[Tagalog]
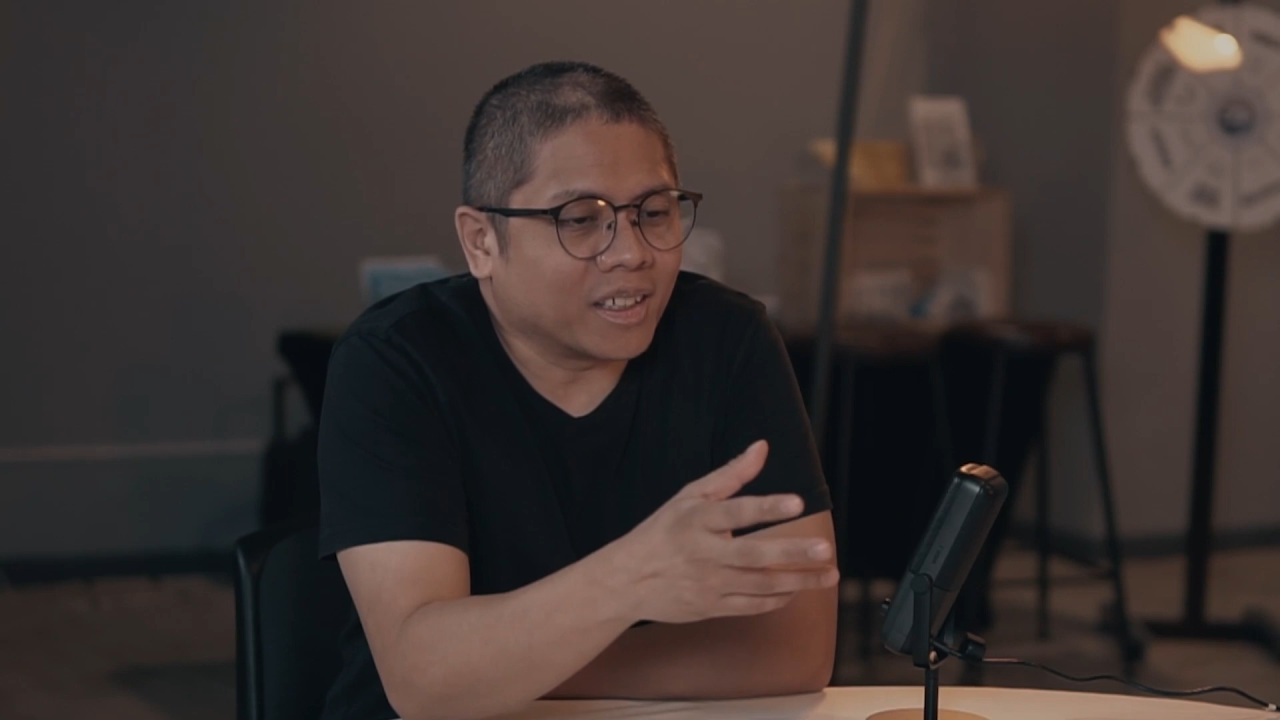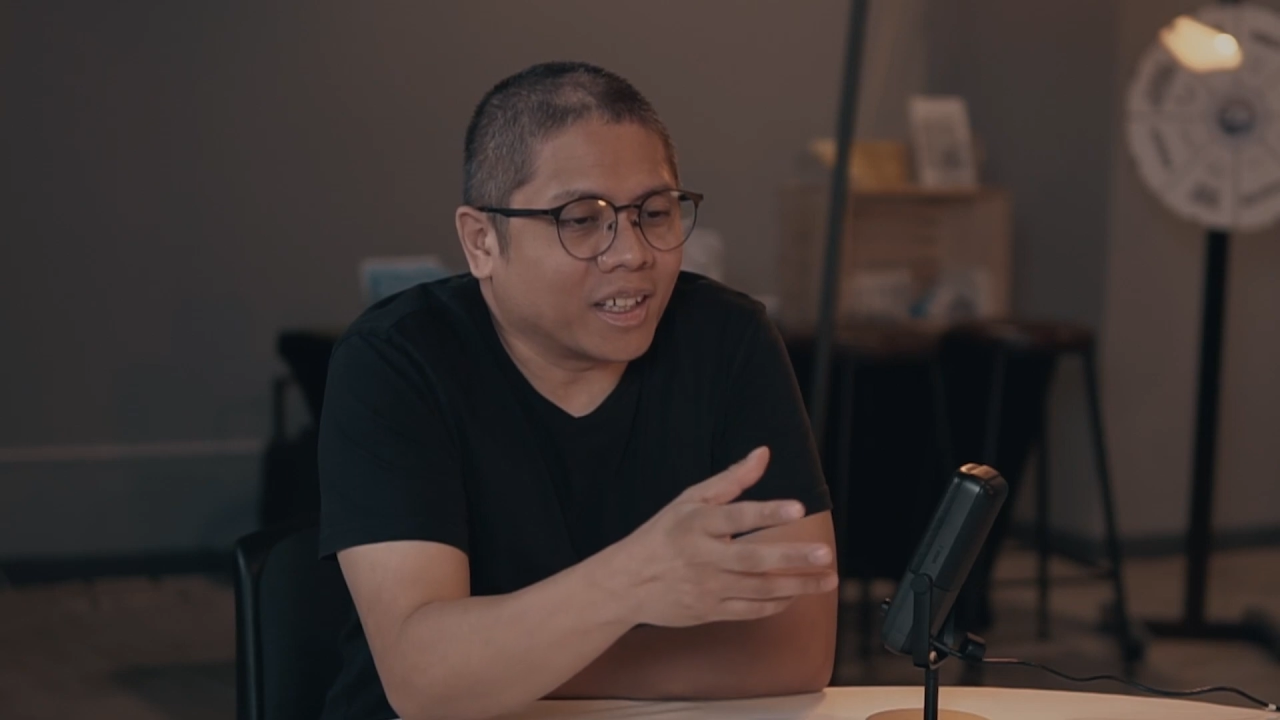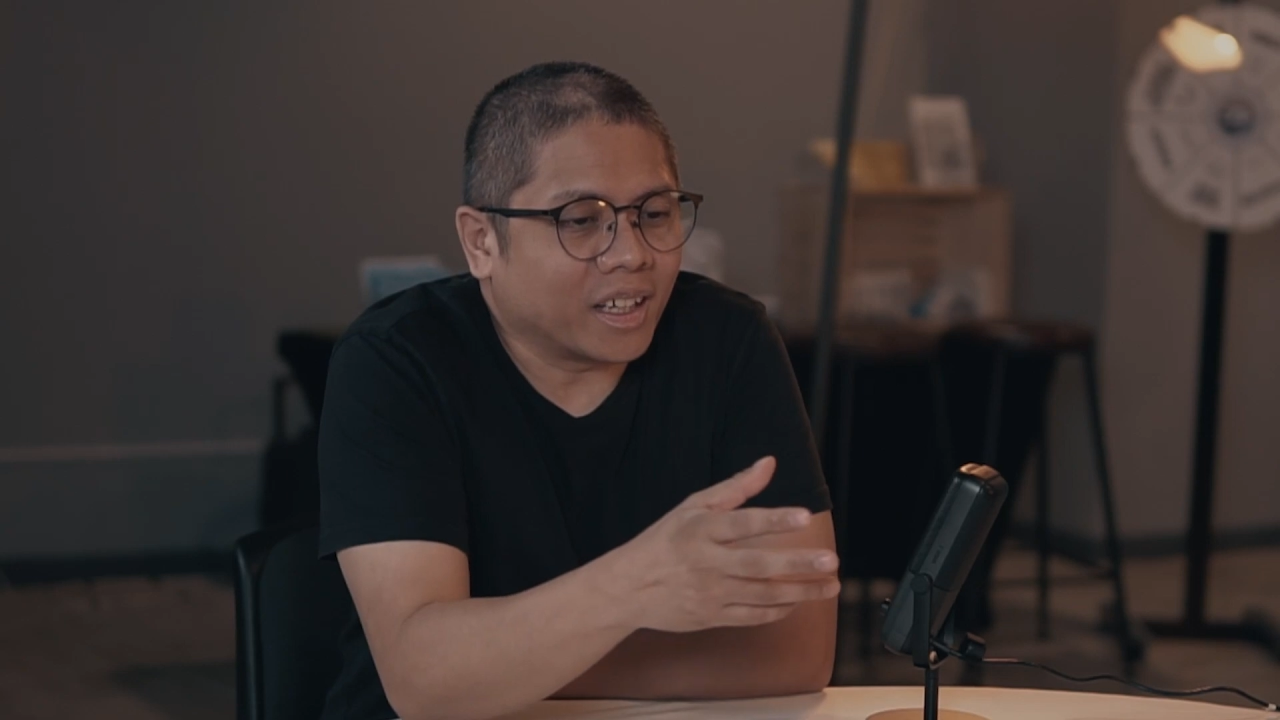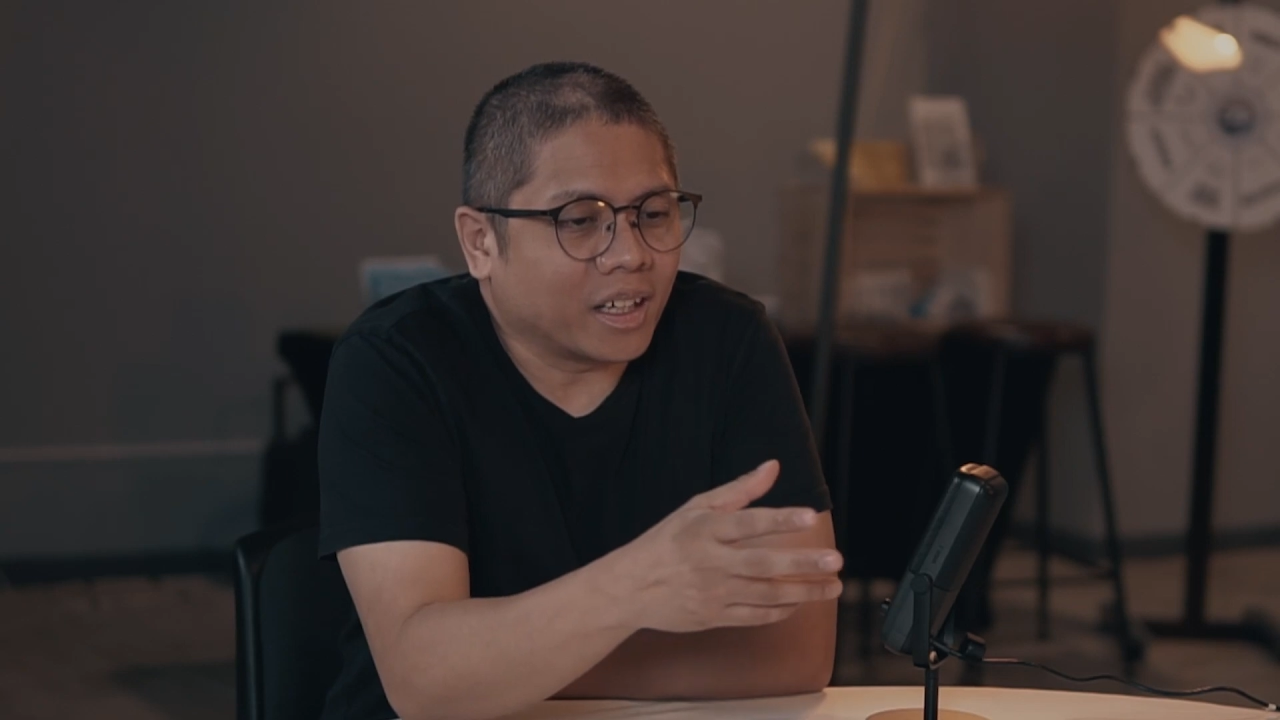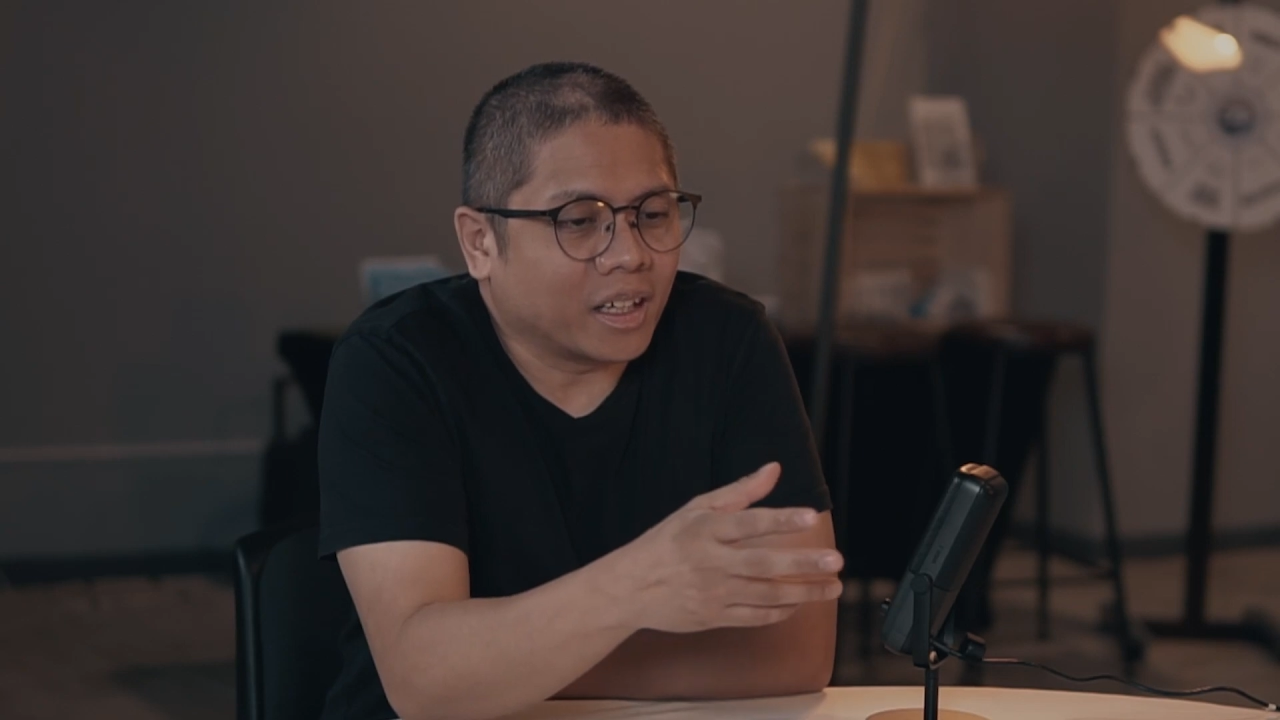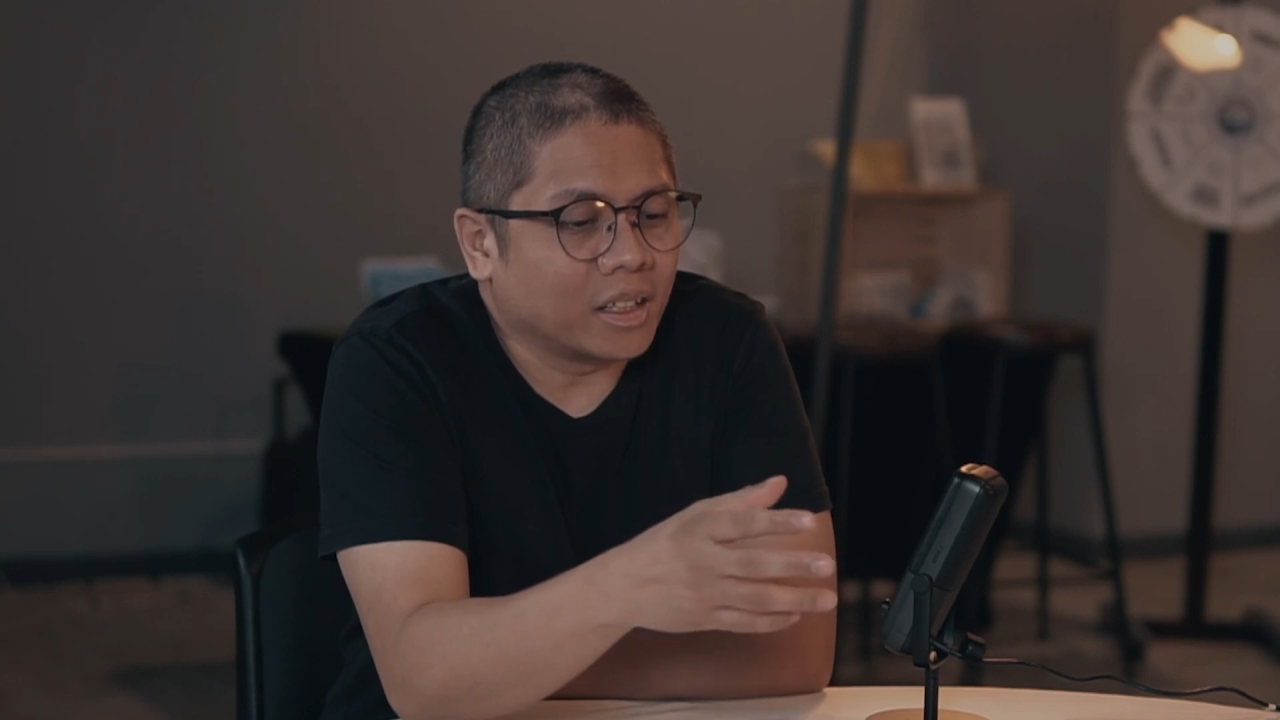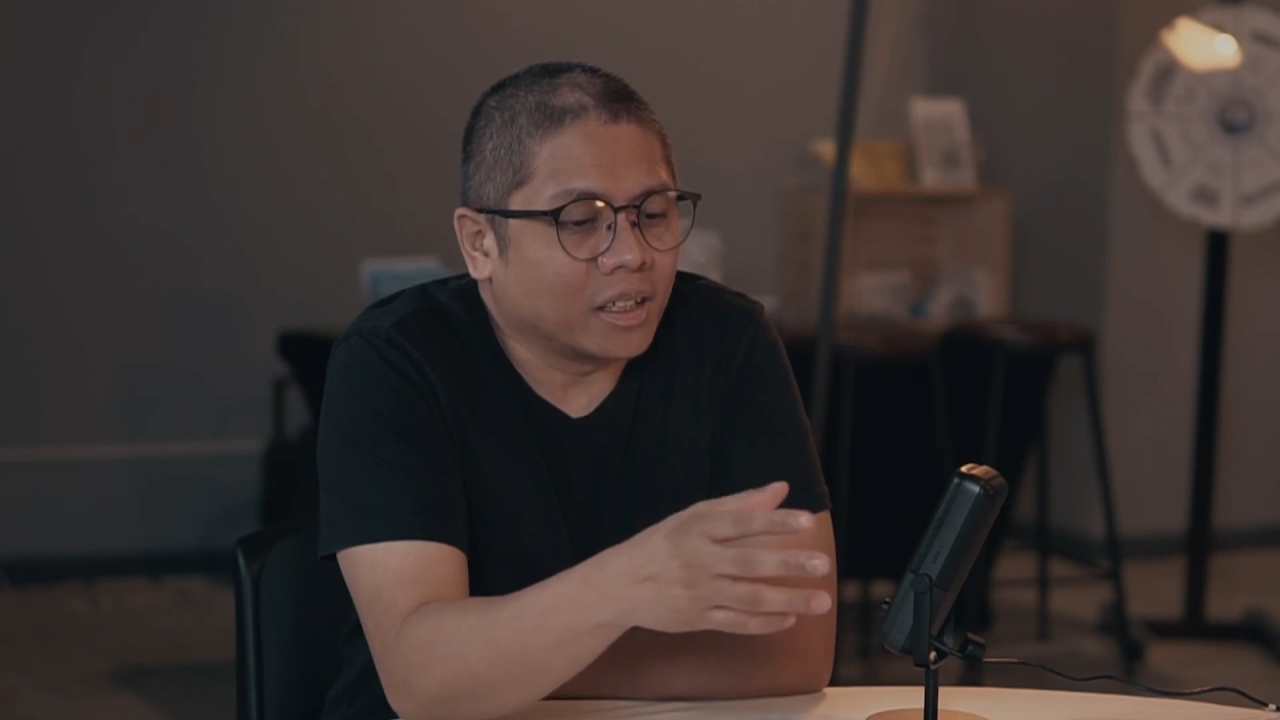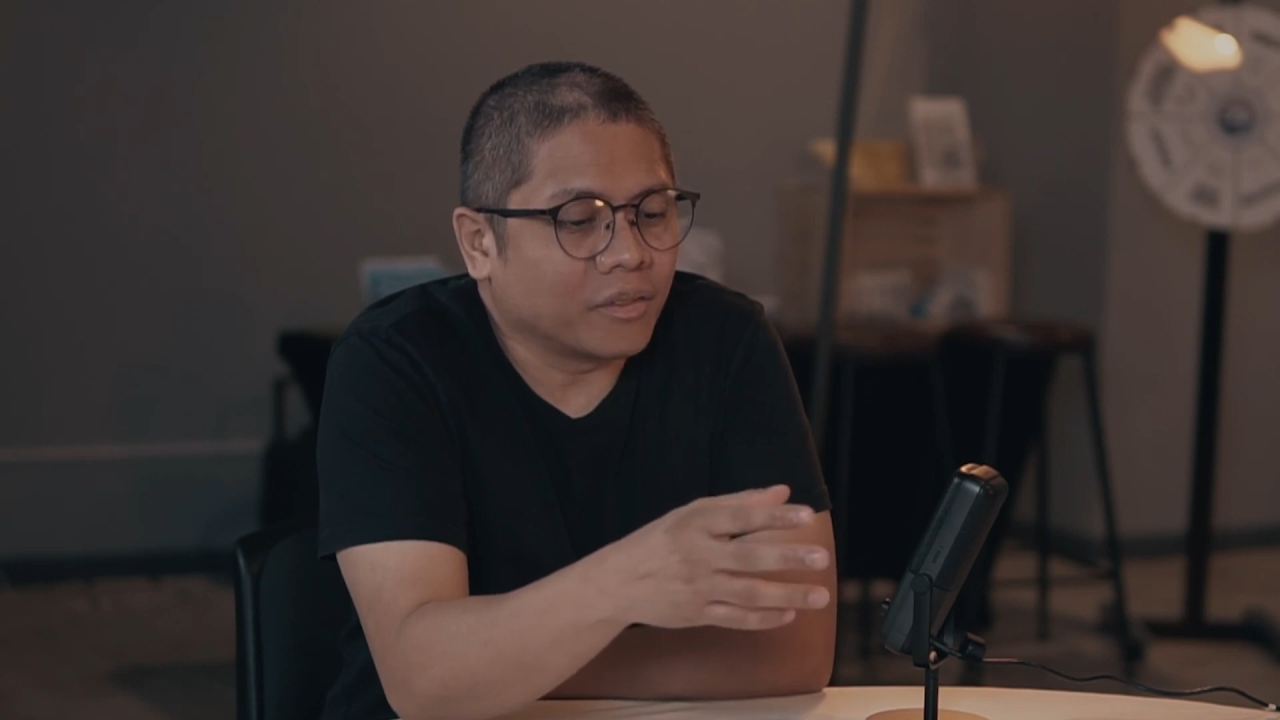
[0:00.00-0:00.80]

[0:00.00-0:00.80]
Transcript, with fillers: I love